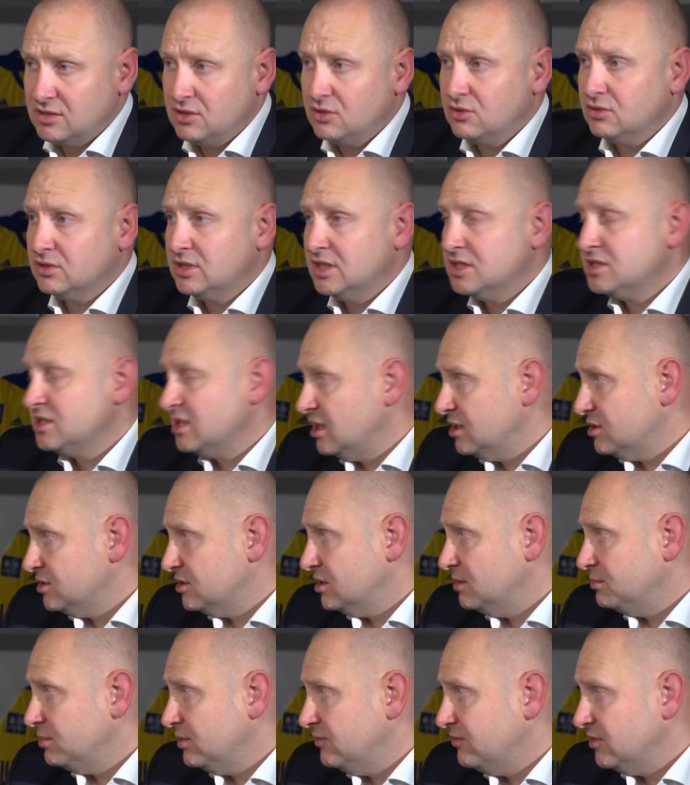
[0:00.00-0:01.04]
Tylko też należy
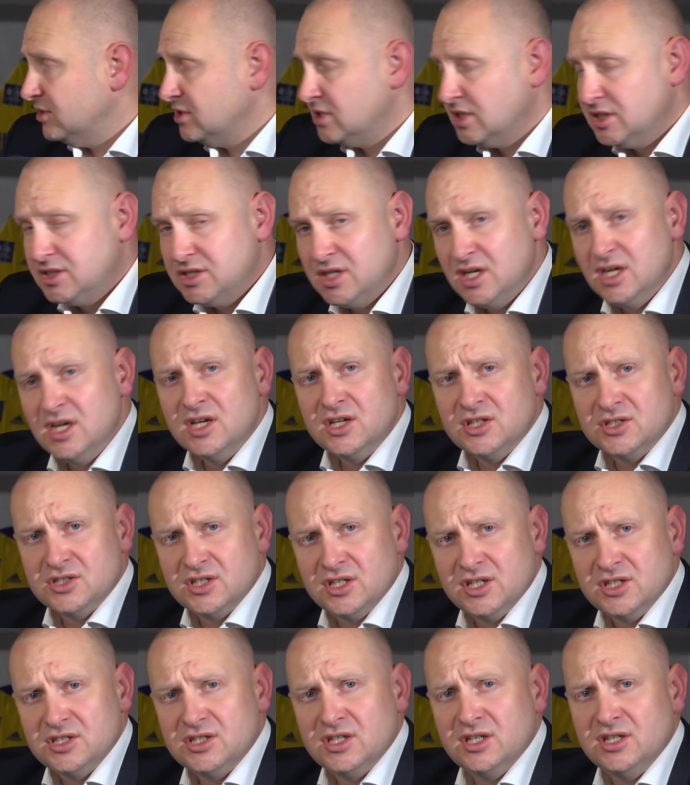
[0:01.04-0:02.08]
sobie powiedzieć,
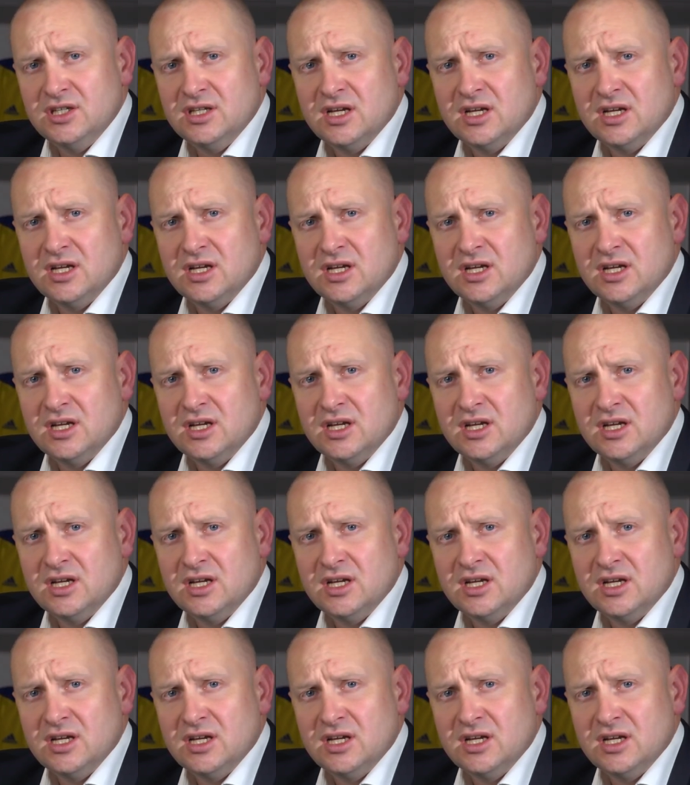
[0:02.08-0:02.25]
że jeżeli